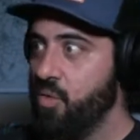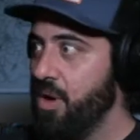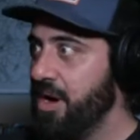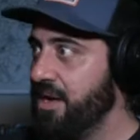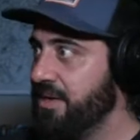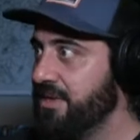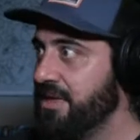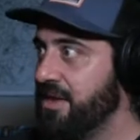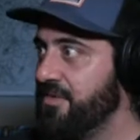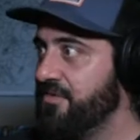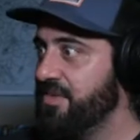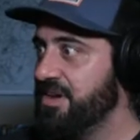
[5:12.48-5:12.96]

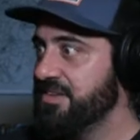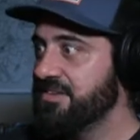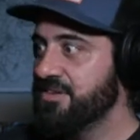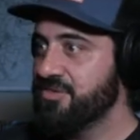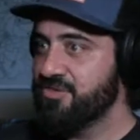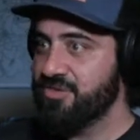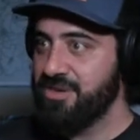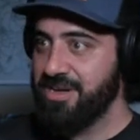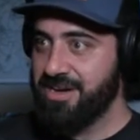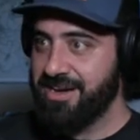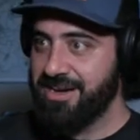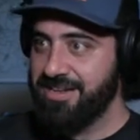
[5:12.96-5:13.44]
¿Cuál es la diferencia
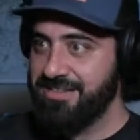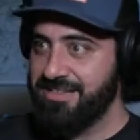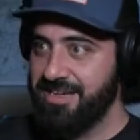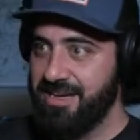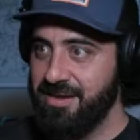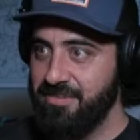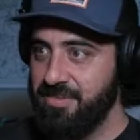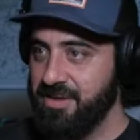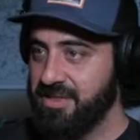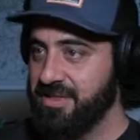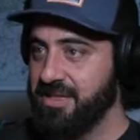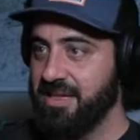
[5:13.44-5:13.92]
entre una
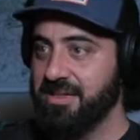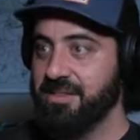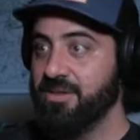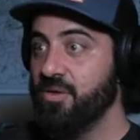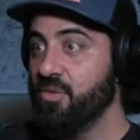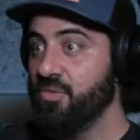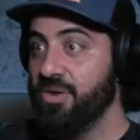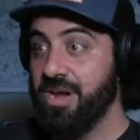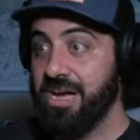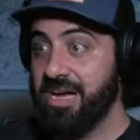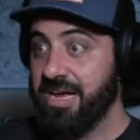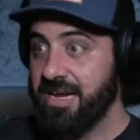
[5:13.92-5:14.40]
creencia
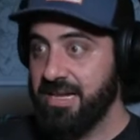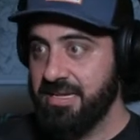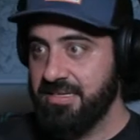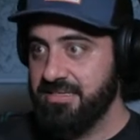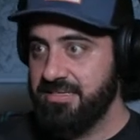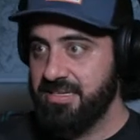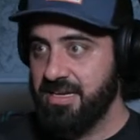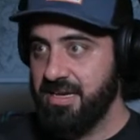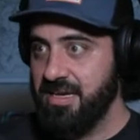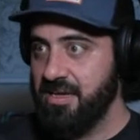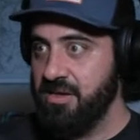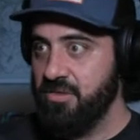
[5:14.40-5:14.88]
limitante o una
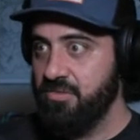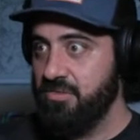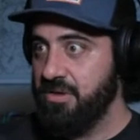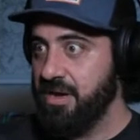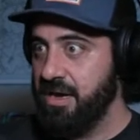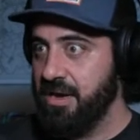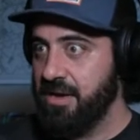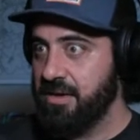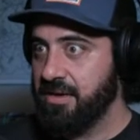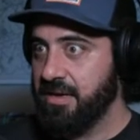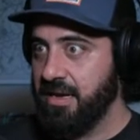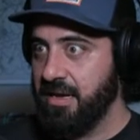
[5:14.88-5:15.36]
creencia y
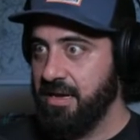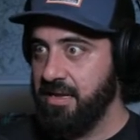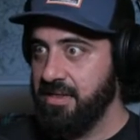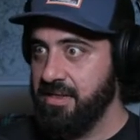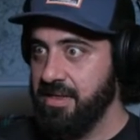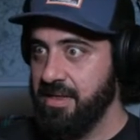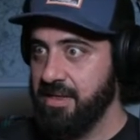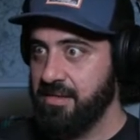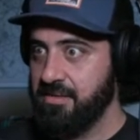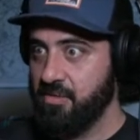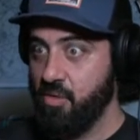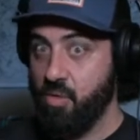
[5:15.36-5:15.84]
una
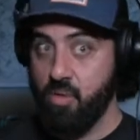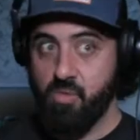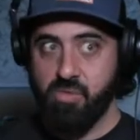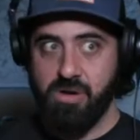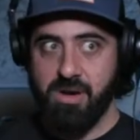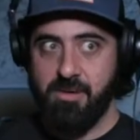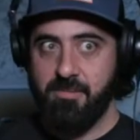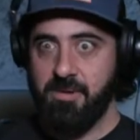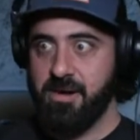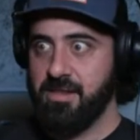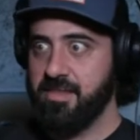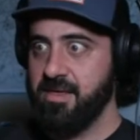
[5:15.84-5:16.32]
realidad o
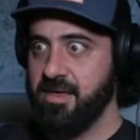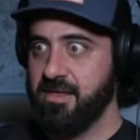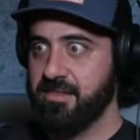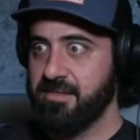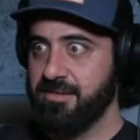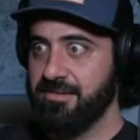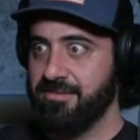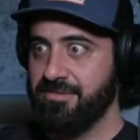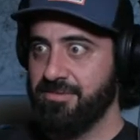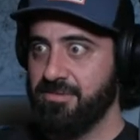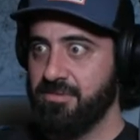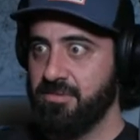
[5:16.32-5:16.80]
una
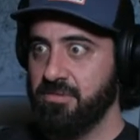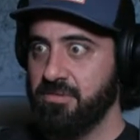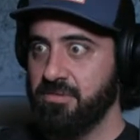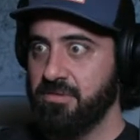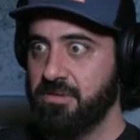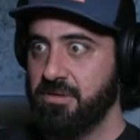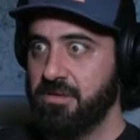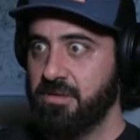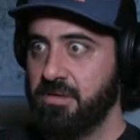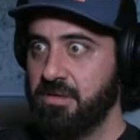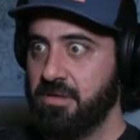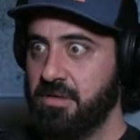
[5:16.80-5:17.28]
verdad?
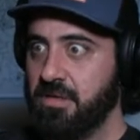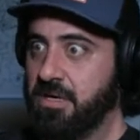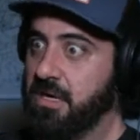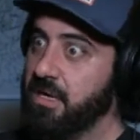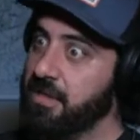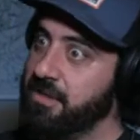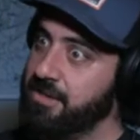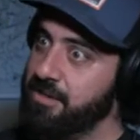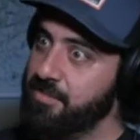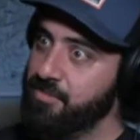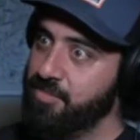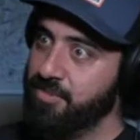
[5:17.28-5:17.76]
¿no?
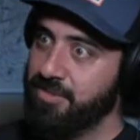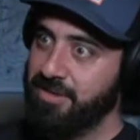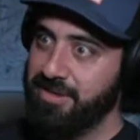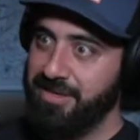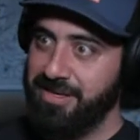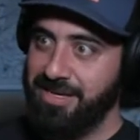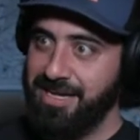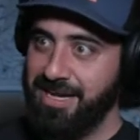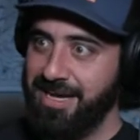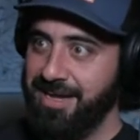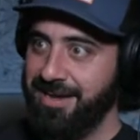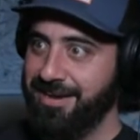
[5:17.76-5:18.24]
El tiempo es
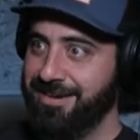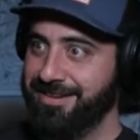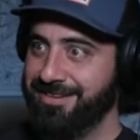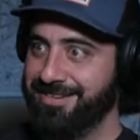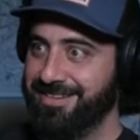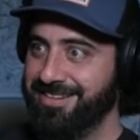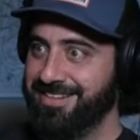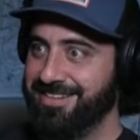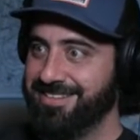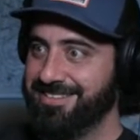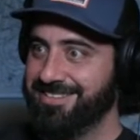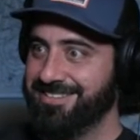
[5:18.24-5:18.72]

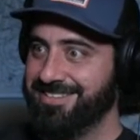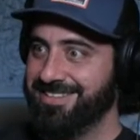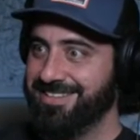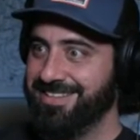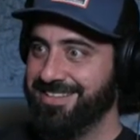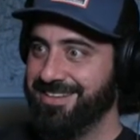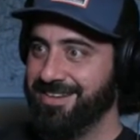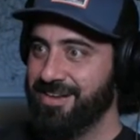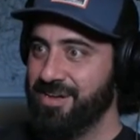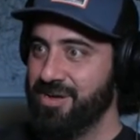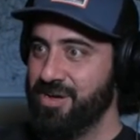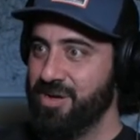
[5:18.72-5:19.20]
lineal,
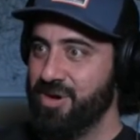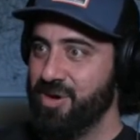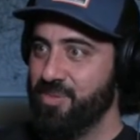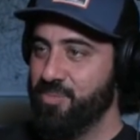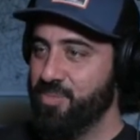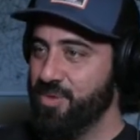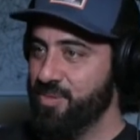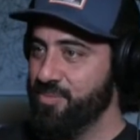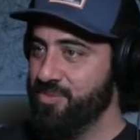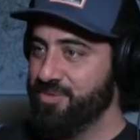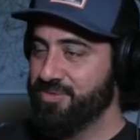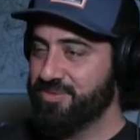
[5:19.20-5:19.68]
este,
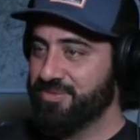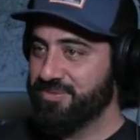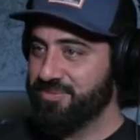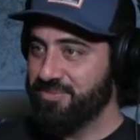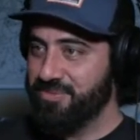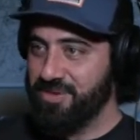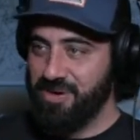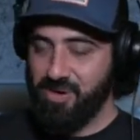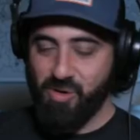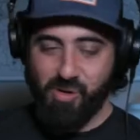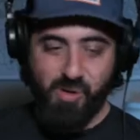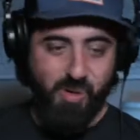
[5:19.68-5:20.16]

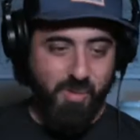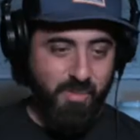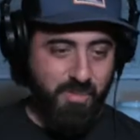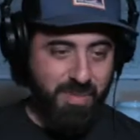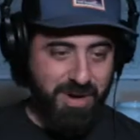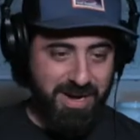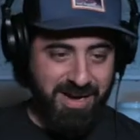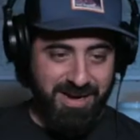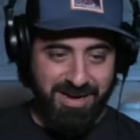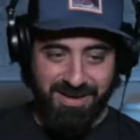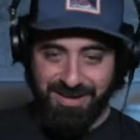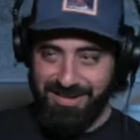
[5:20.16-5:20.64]
podemos
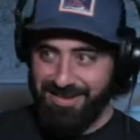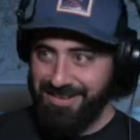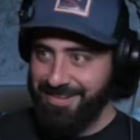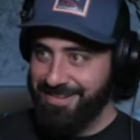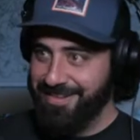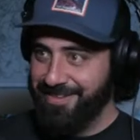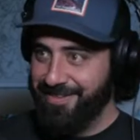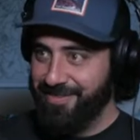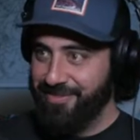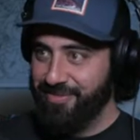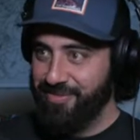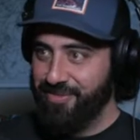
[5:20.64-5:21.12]
ocupar
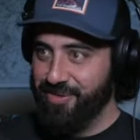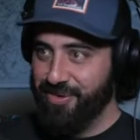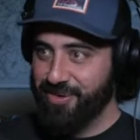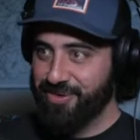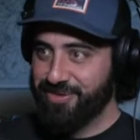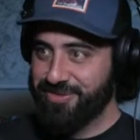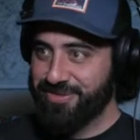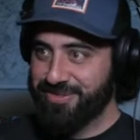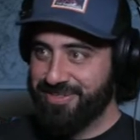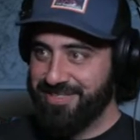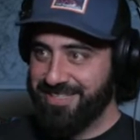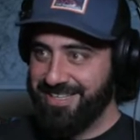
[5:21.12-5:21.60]

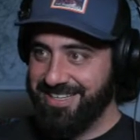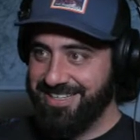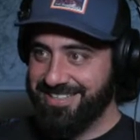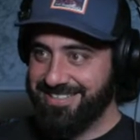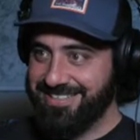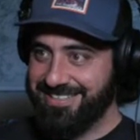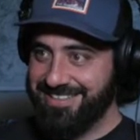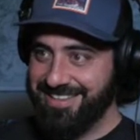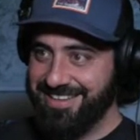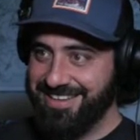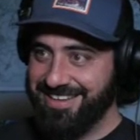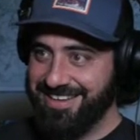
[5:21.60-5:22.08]
dos,
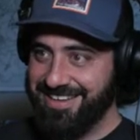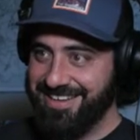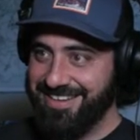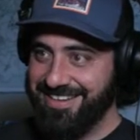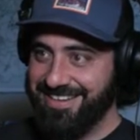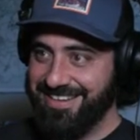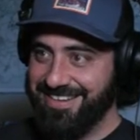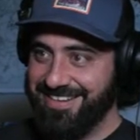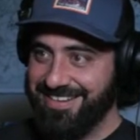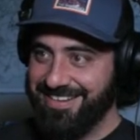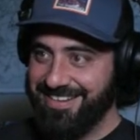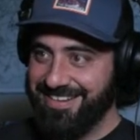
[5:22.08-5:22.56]

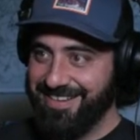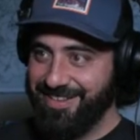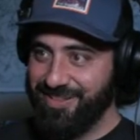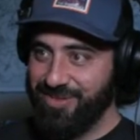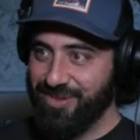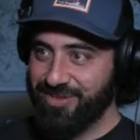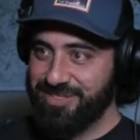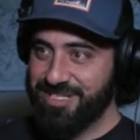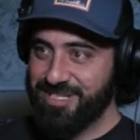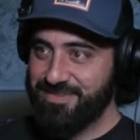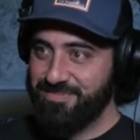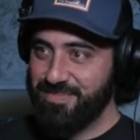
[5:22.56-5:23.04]
este,
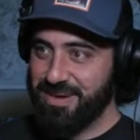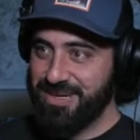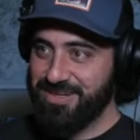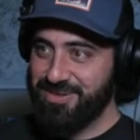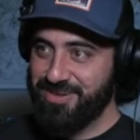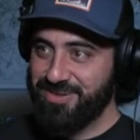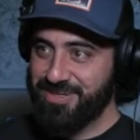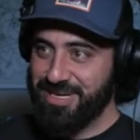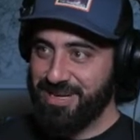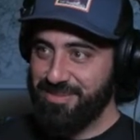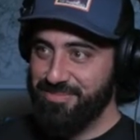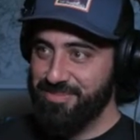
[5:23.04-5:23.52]
dos
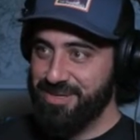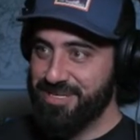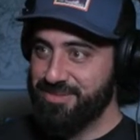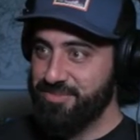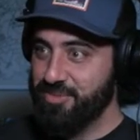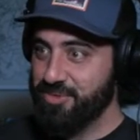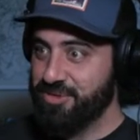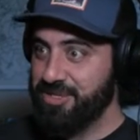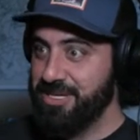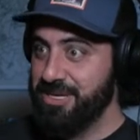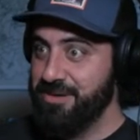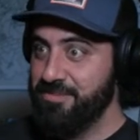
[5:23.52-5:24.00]
espacios al
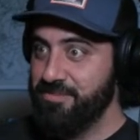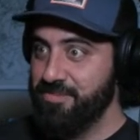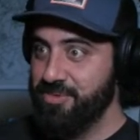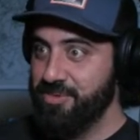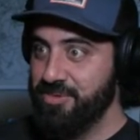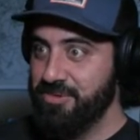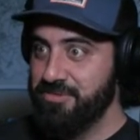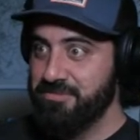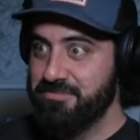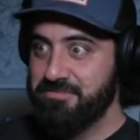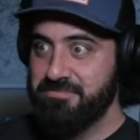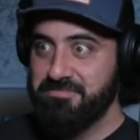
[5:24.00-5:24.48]
mismo
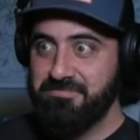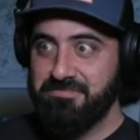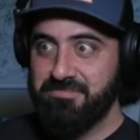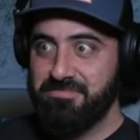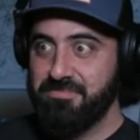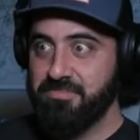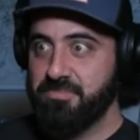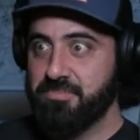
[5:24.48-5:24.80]
tiempo,